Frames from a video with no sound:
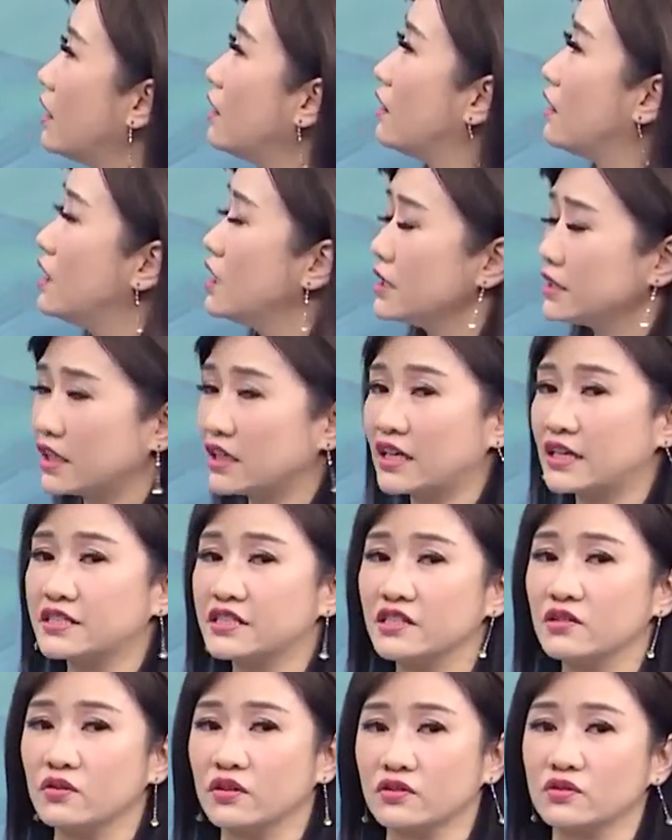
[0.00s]
哦，当然，
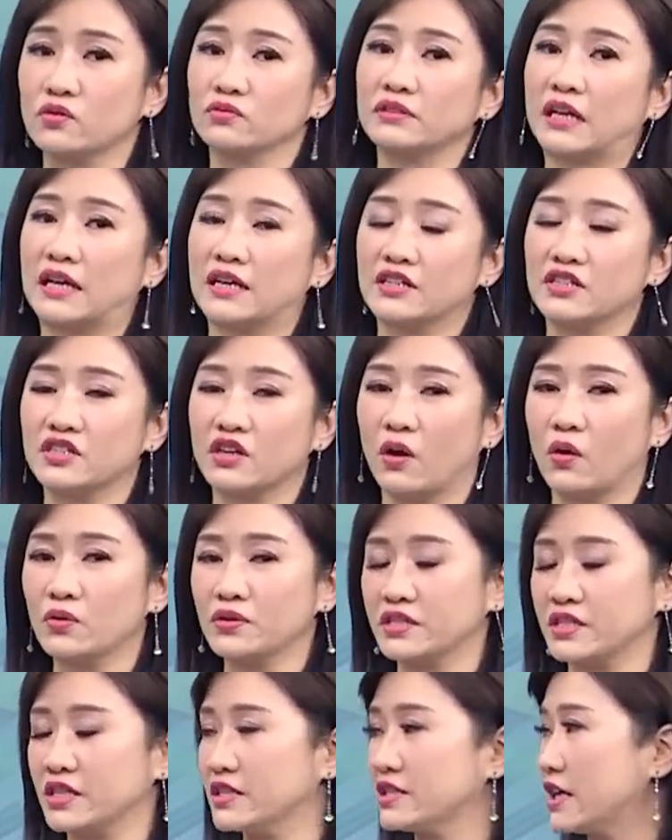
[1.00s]
今天有个重大的
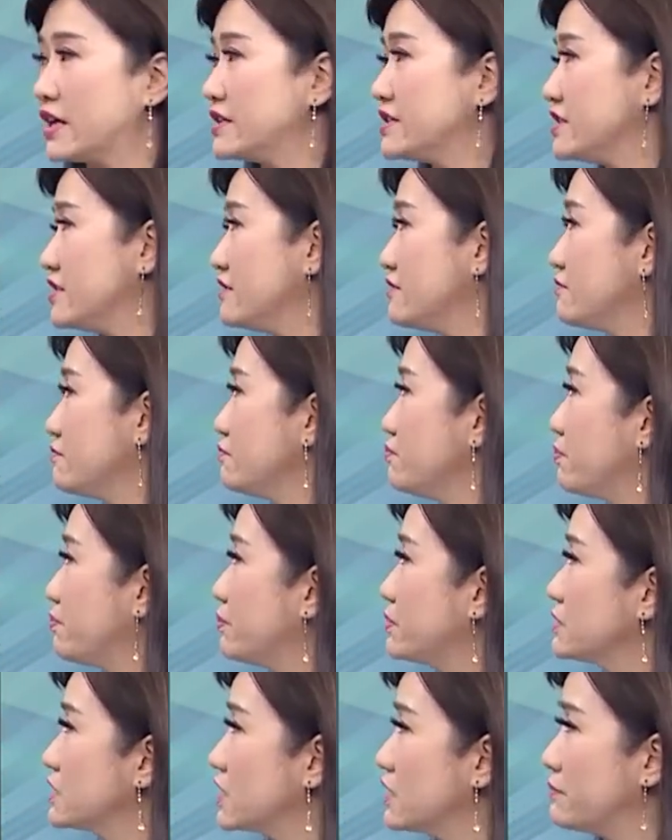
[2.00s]
消息，在今
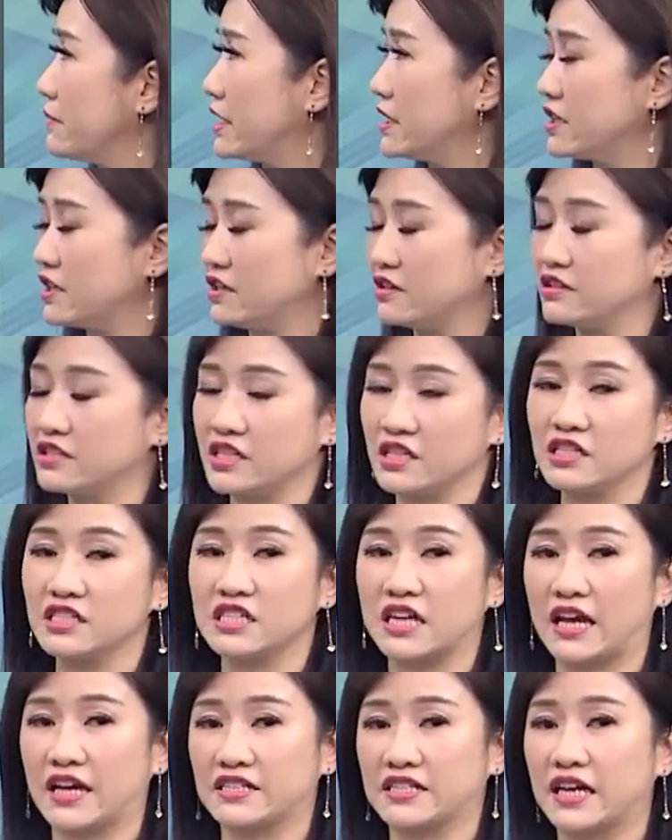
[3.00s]
这个媒体经
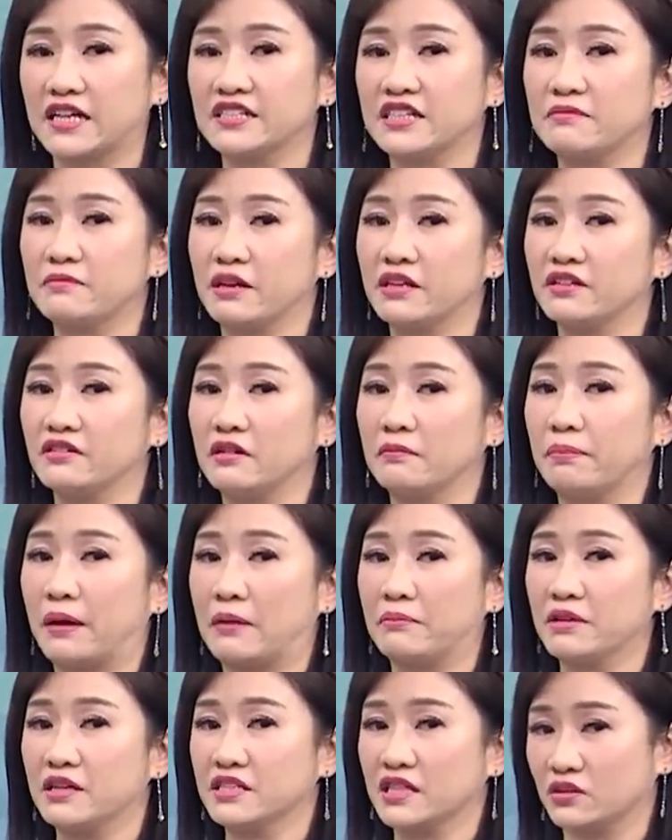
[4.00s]
财财经媒体的
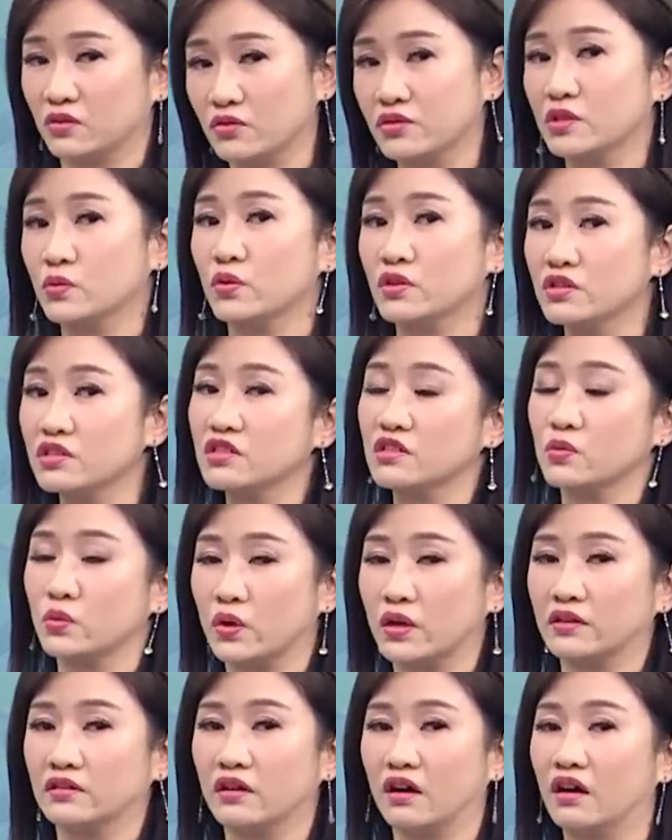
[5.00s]
版面上，都是因为日
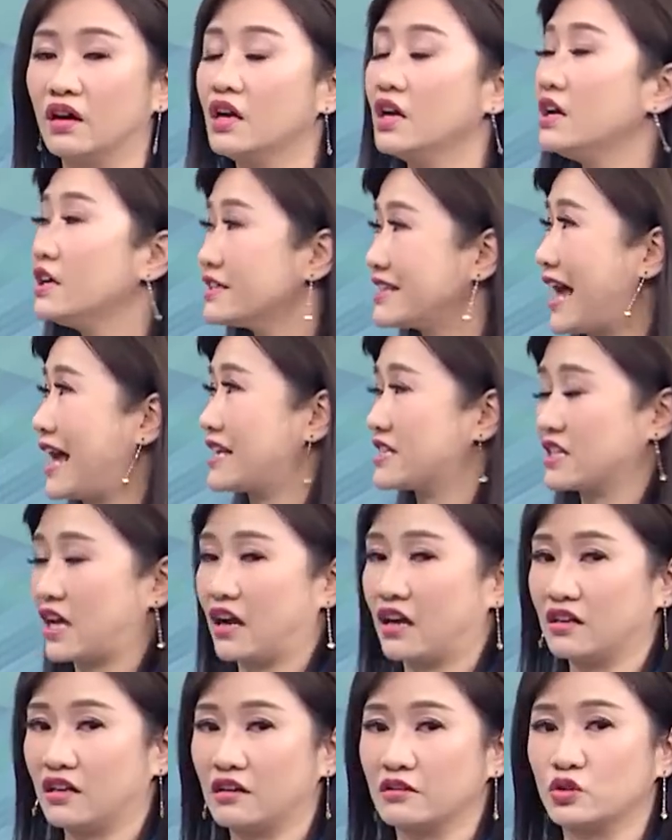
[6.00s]
元呢大
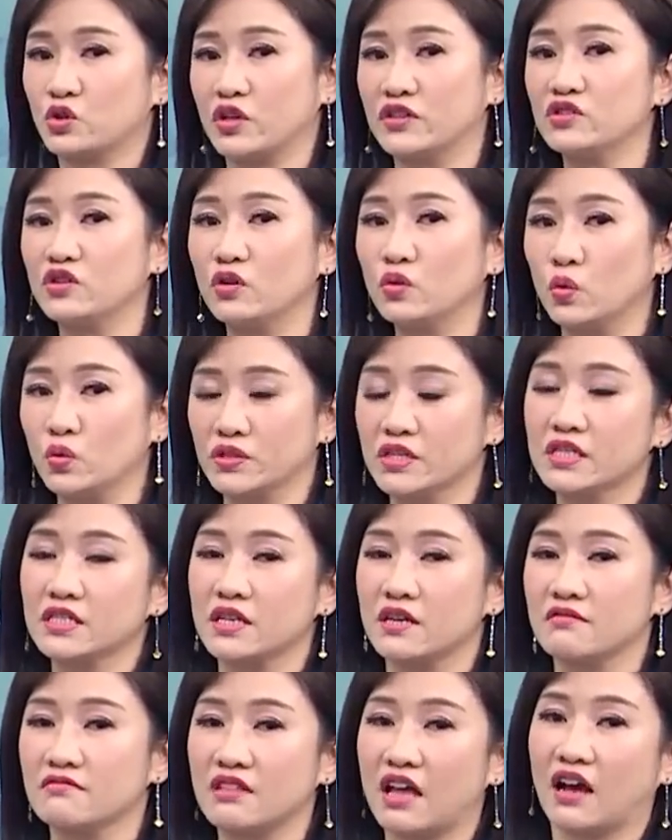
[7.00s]
涨啊，全球股市
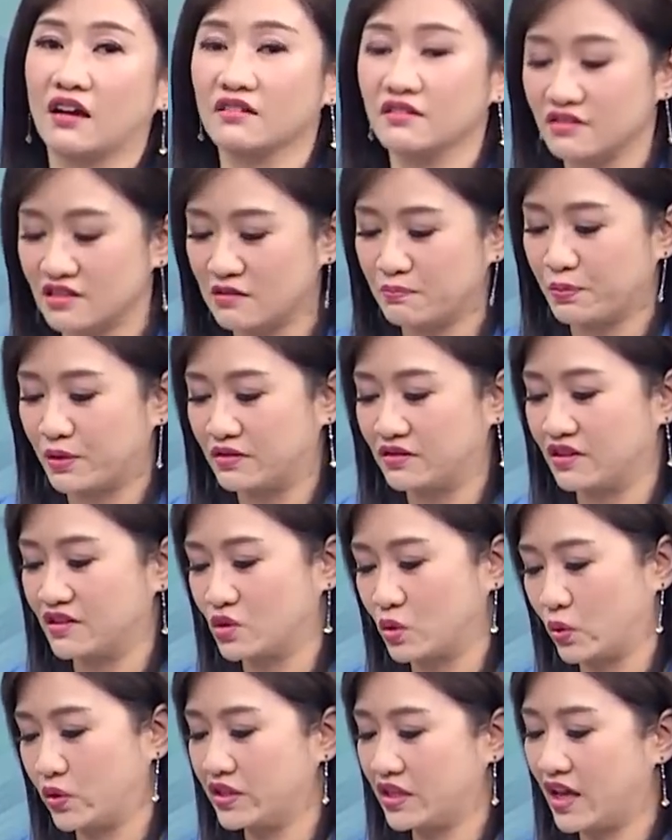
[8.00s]
震荡，日本的
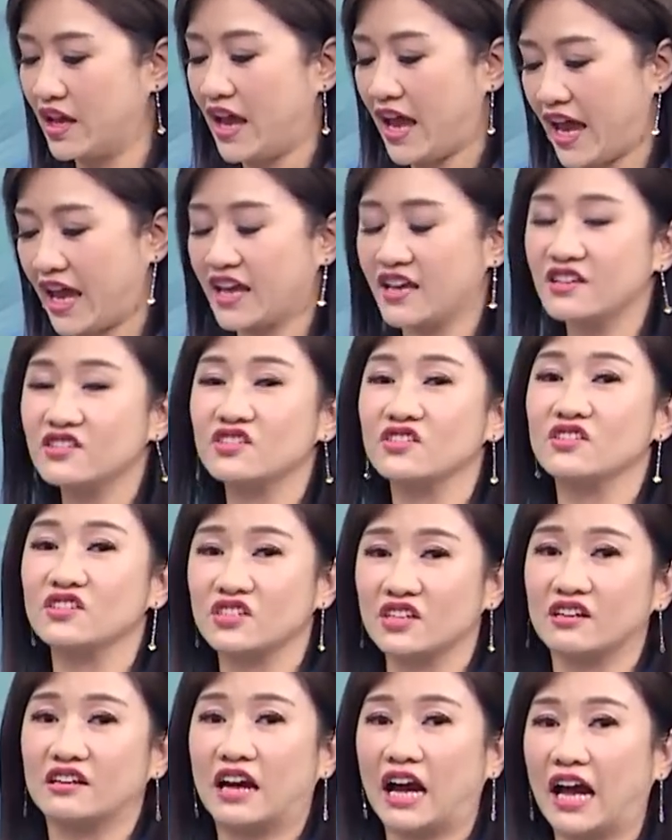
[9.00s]
所谓的黑日
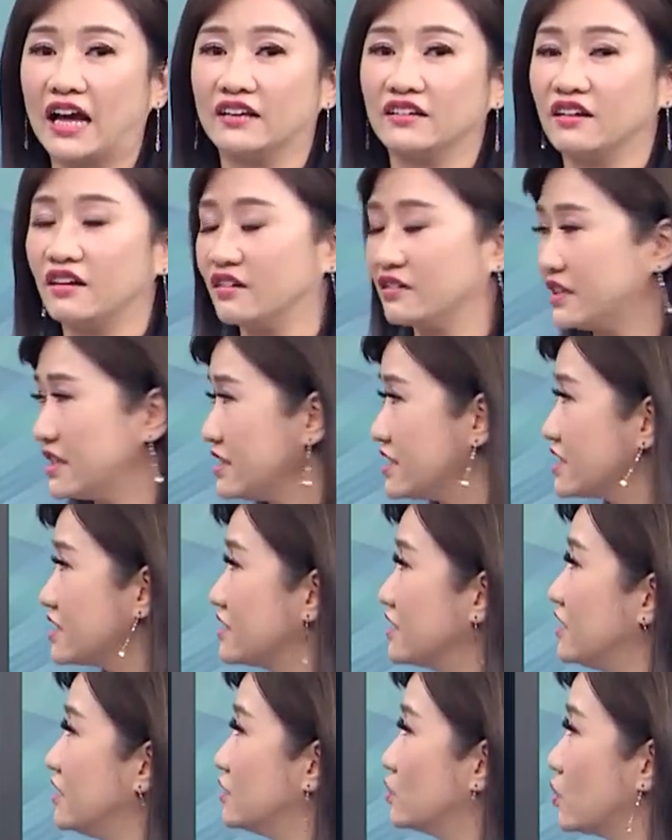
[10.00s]
震撼啊，引
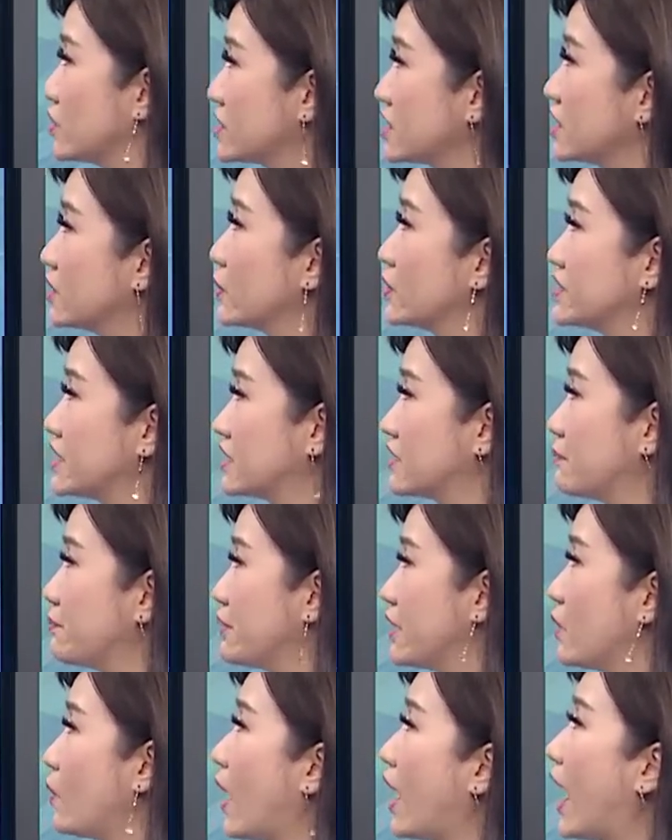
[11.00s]
起了很多策略上的
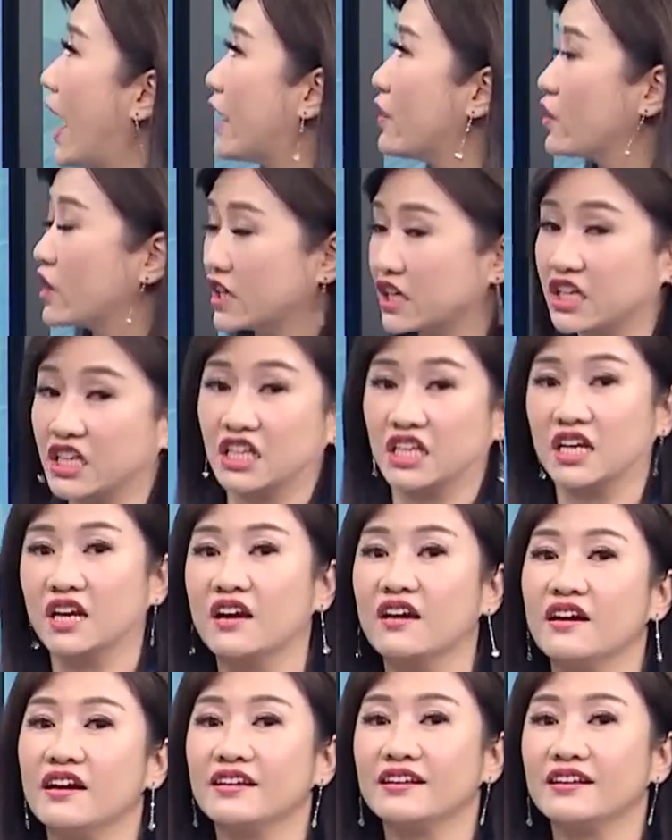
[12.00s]
变化，还有个里。